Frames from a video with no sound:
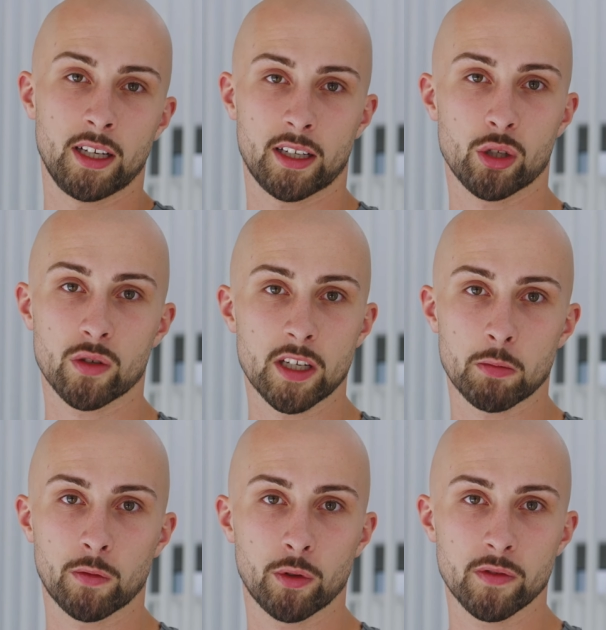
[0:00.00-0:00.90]
Genauso wie ich
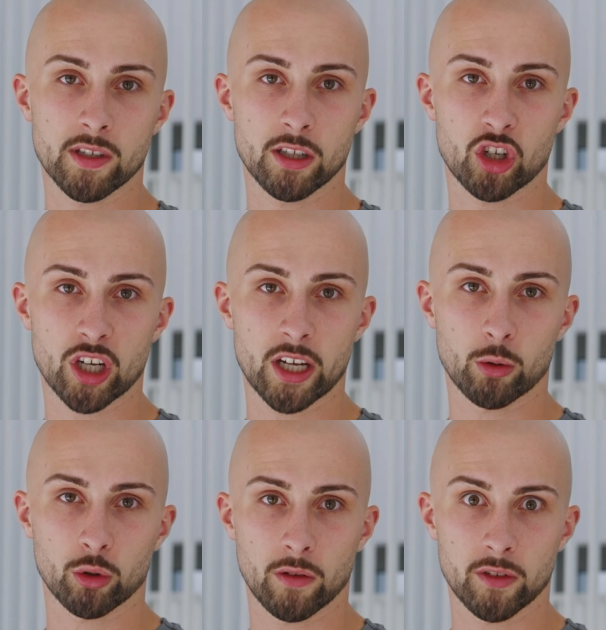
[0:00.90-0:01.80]
mit 15 die
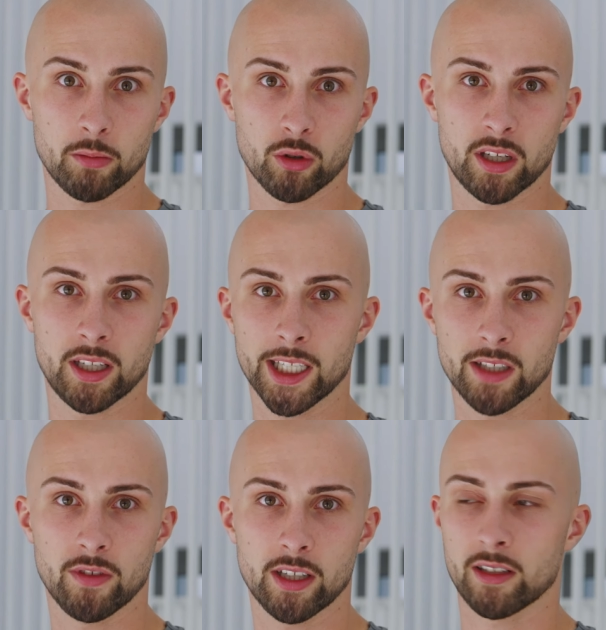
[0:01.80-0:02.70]
Entscheidung getroffen habe, okay,
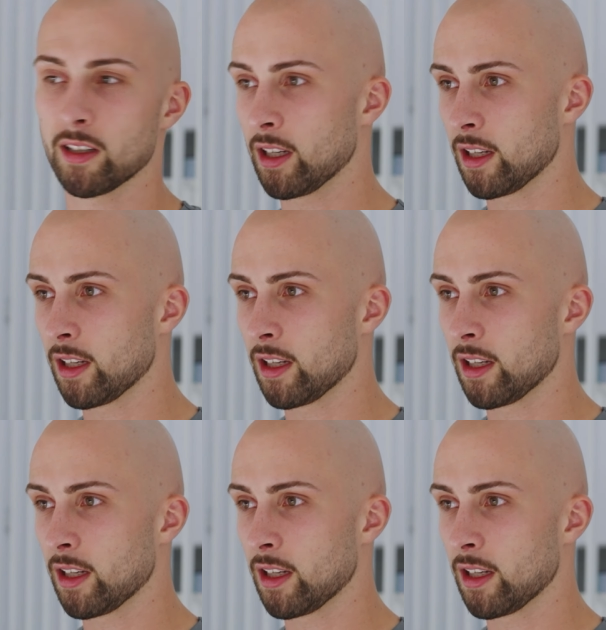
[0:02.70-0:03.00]
ich will